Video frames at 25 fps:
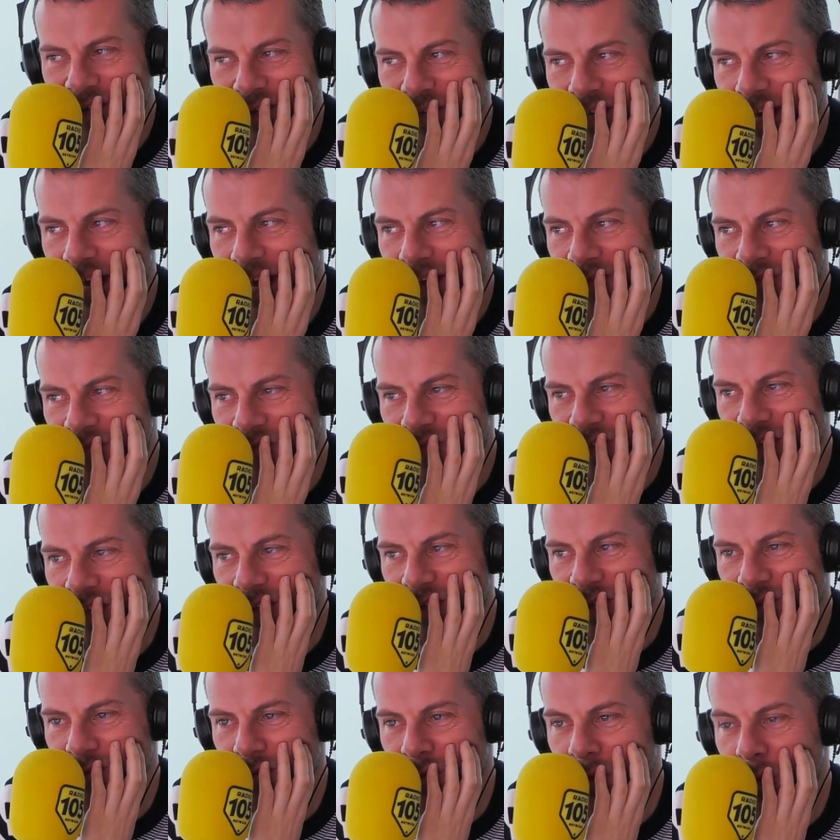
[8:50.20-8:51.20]
che è
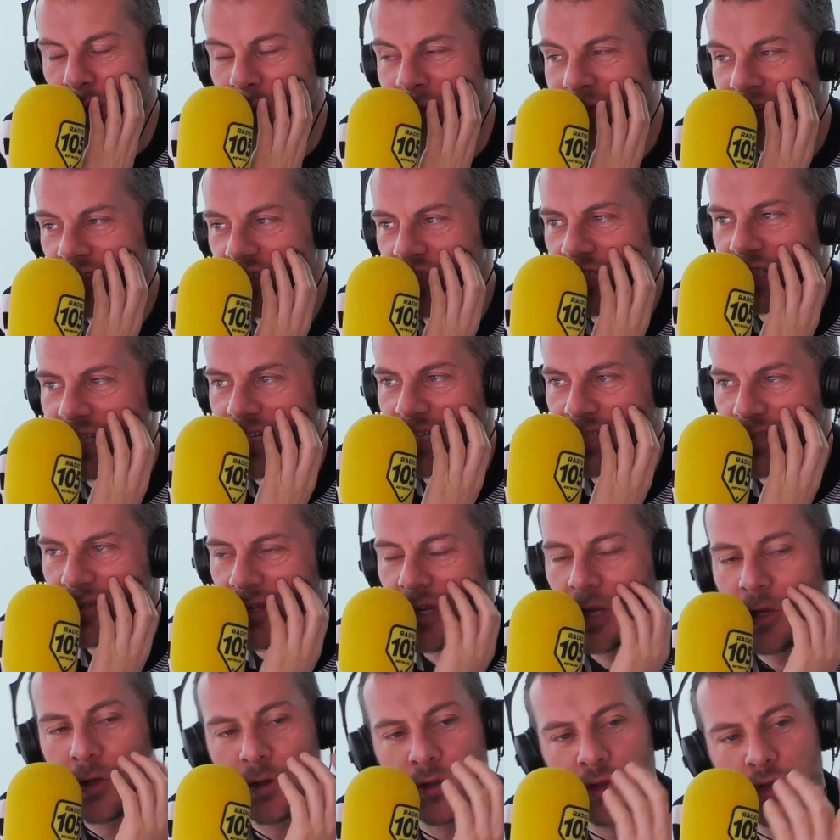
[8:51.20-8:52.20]
figlio di una nuova
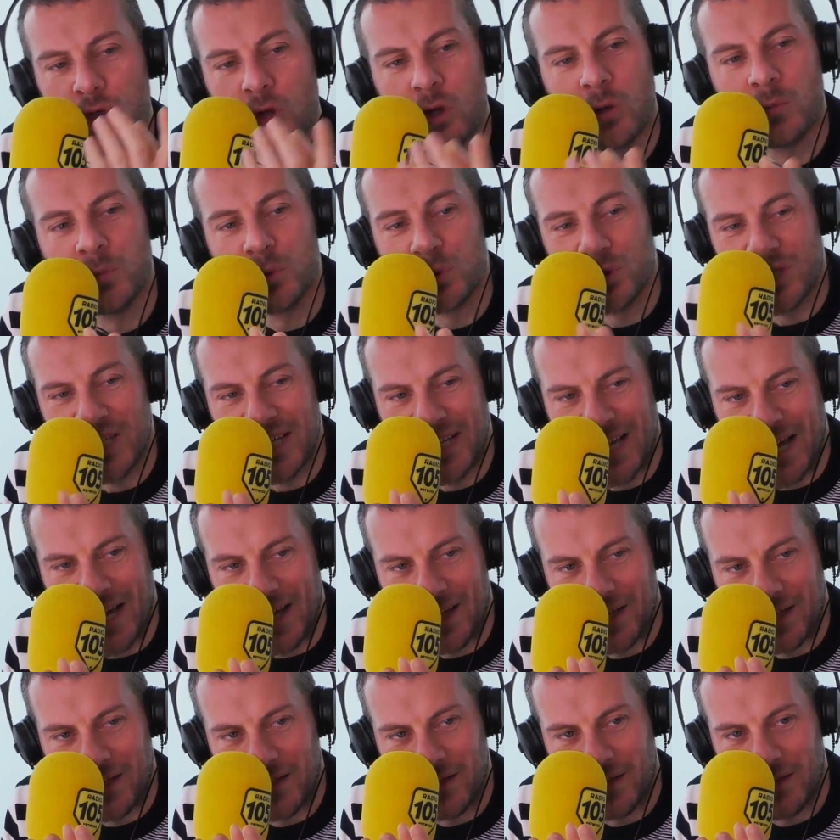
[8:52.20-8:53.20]
generazione non solo
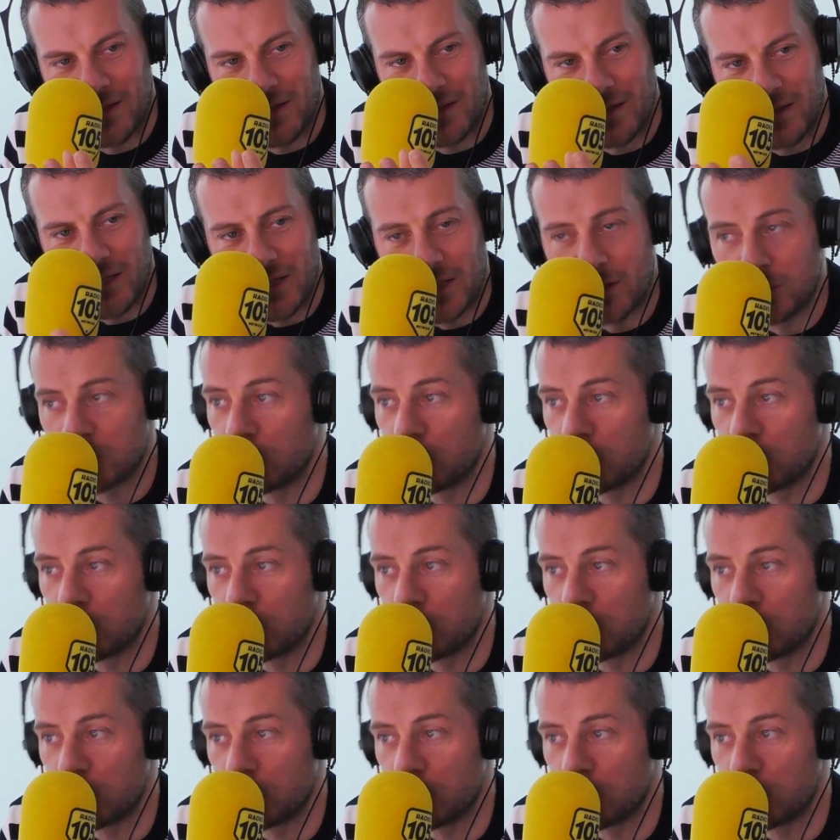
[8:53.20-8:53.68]
musicale. Il no,